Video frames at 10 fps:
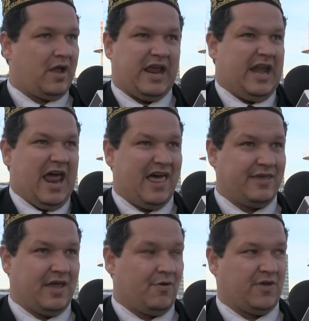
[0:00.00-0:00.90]
que
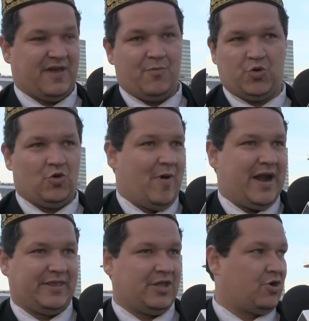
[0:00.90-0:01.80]
nadie, aunque sea
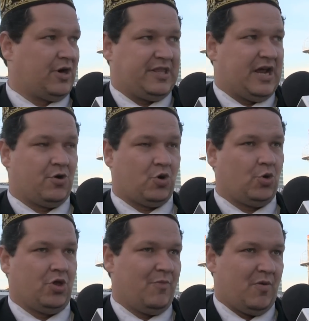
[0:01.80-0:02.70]
musulmán, ateo, cristiano o
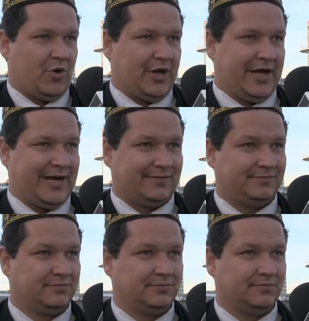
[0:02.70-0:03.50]
judío, me lo puede negar.